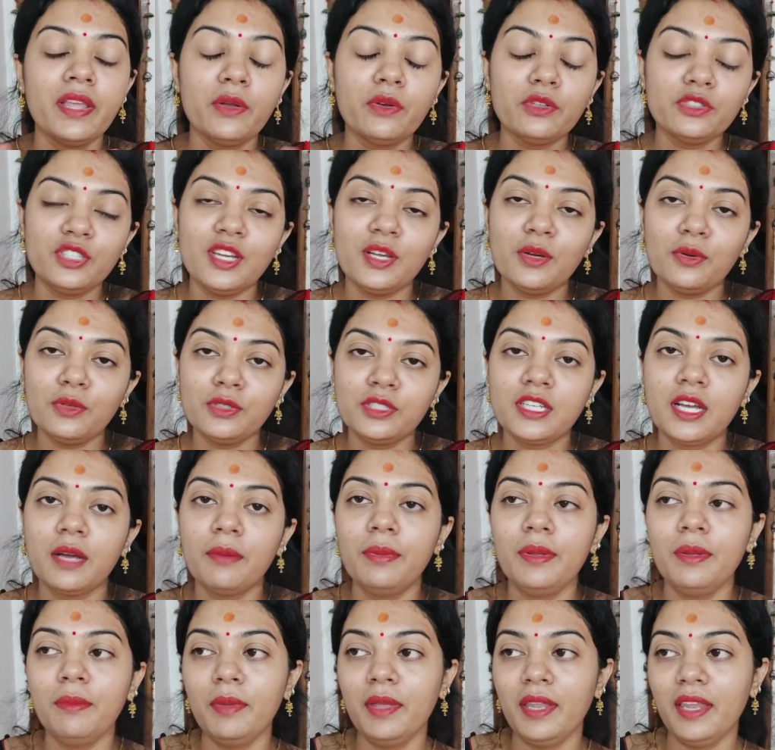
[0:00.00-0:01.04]
कुछ ना कुछ
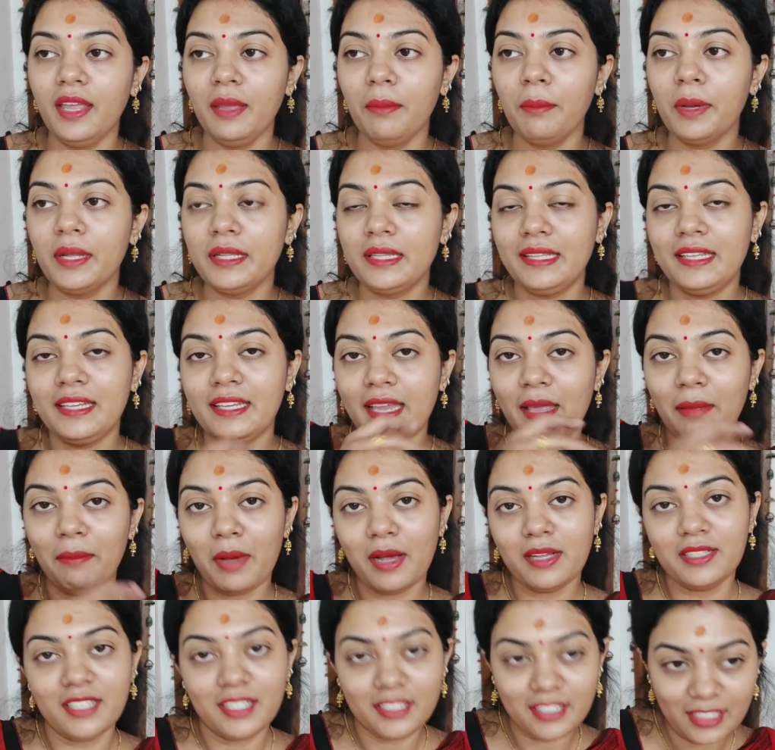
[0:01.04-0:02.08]
कभी मेरी मंथली टाइम
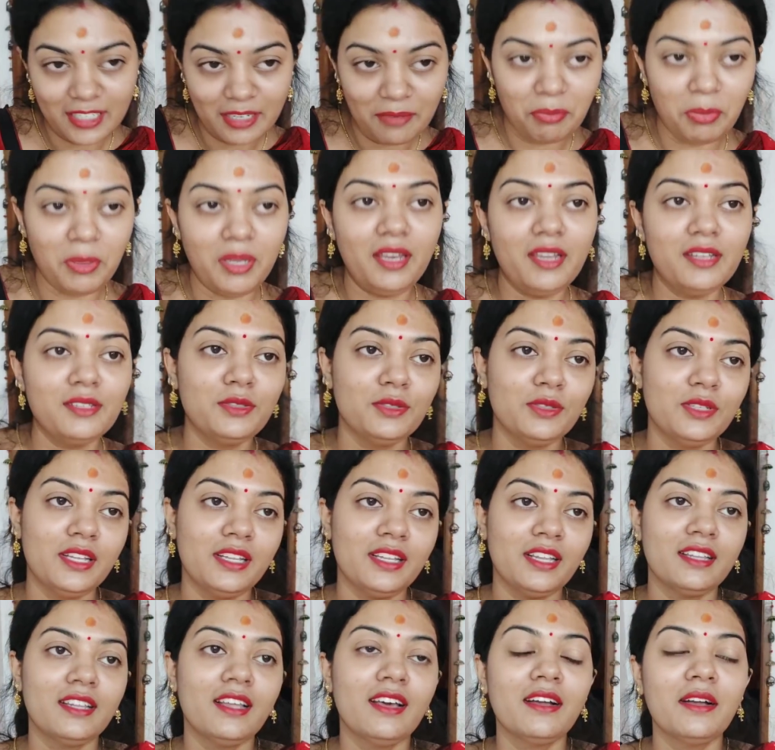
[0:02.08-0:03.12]
आ जाता था पीरियड्स हो
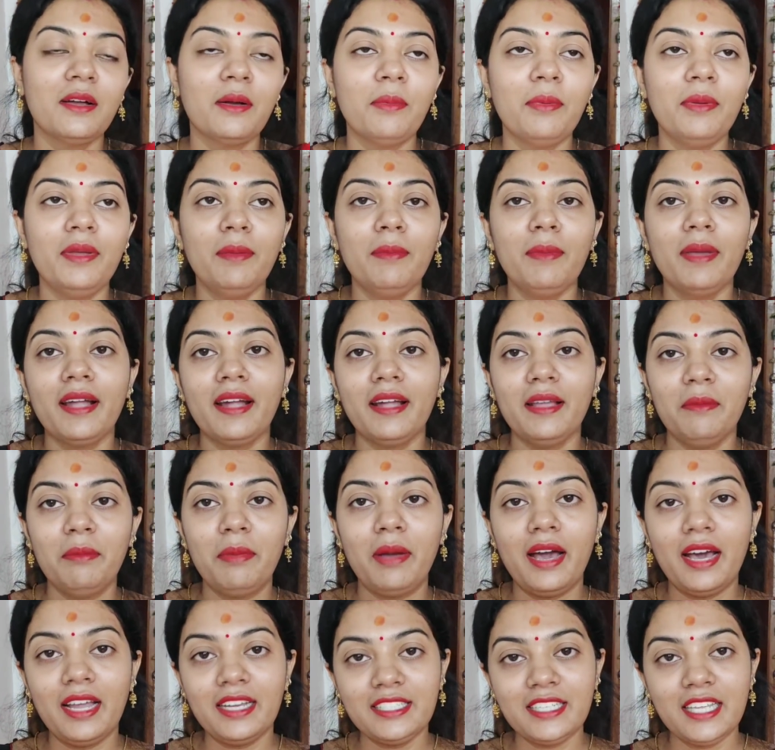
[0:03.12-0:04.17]
जाता था कभी मैं कहीं
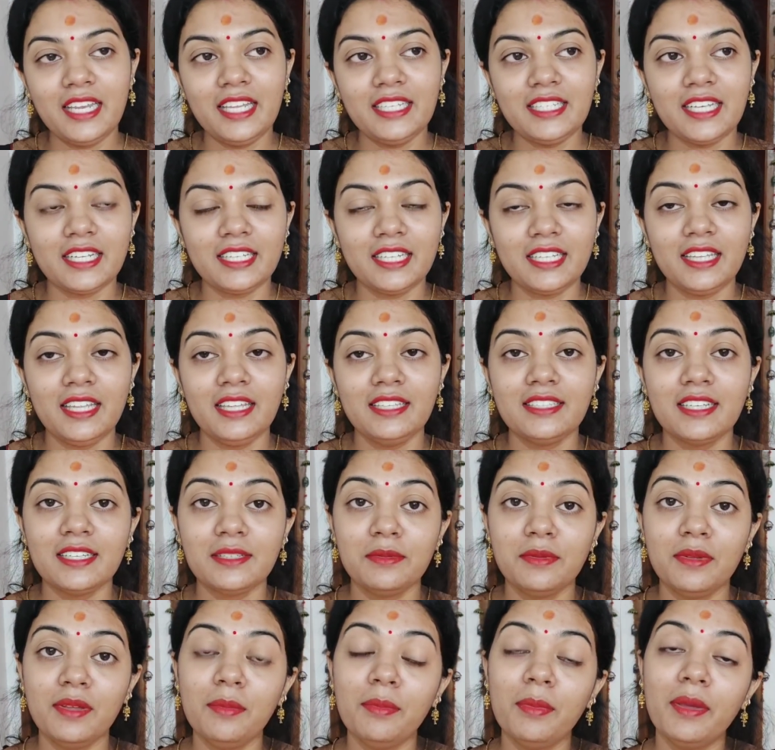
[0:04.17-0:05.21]
बाहर चली जाती थी
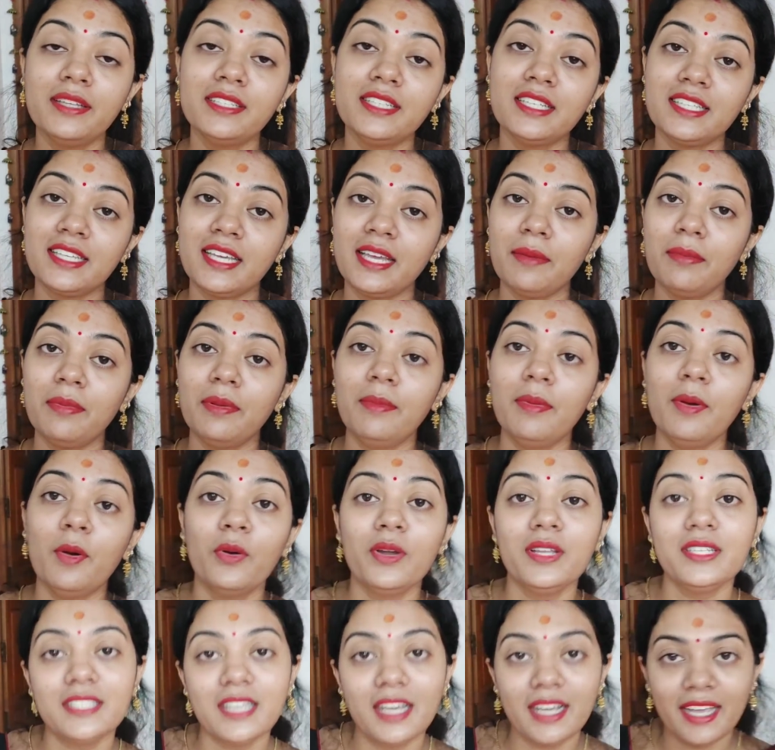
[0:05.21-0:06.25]
जैसे मैं जैसे कि अभी मैं
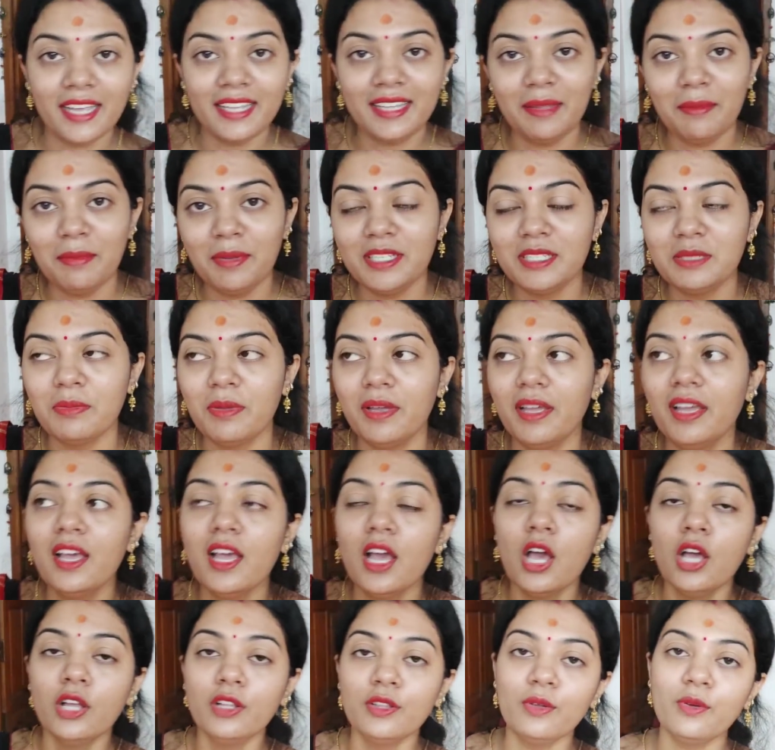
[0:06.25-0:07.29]
उड़ीसा गई थी बीच में
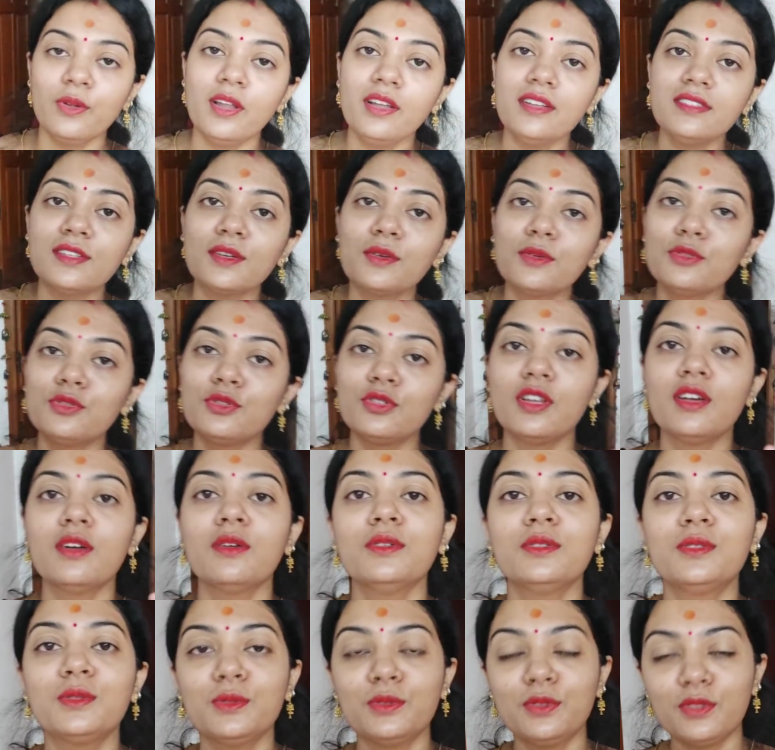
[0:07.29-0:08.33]
तो ना सब कुछ ना
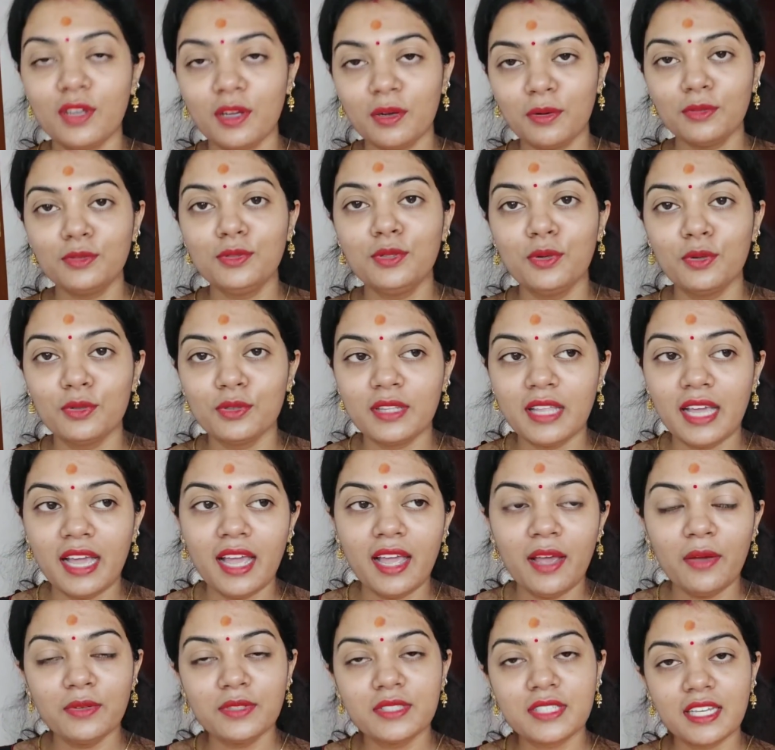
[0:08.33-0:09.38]
कुछ कुछ ना कुछ होता
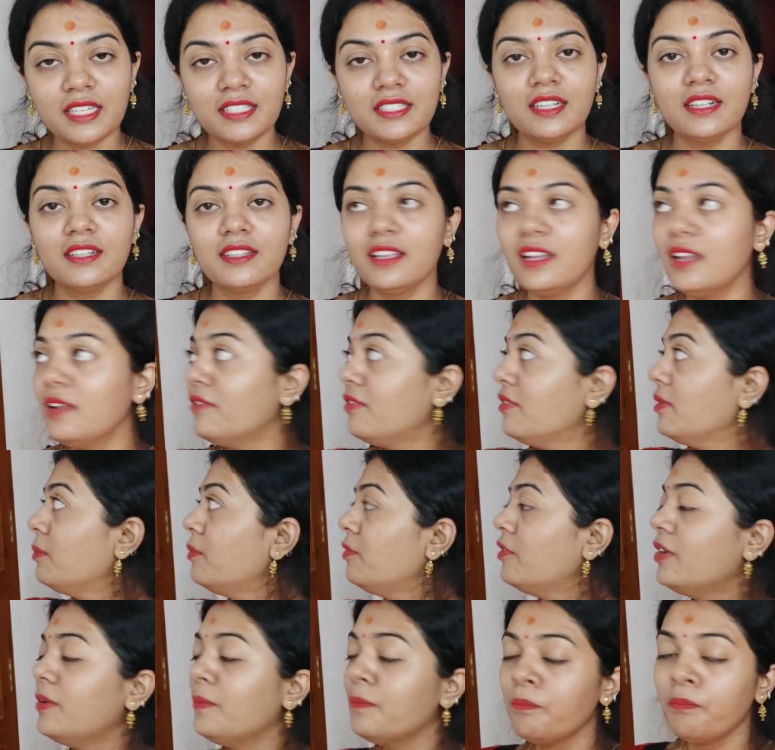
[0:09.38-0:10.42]
है उसके चलते ना फिर
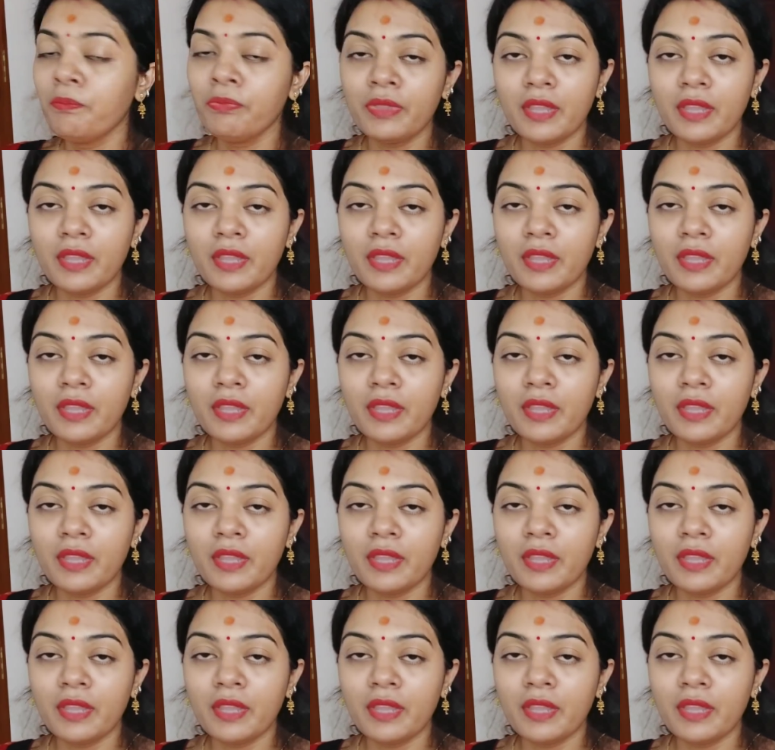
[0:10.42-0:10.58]
फिर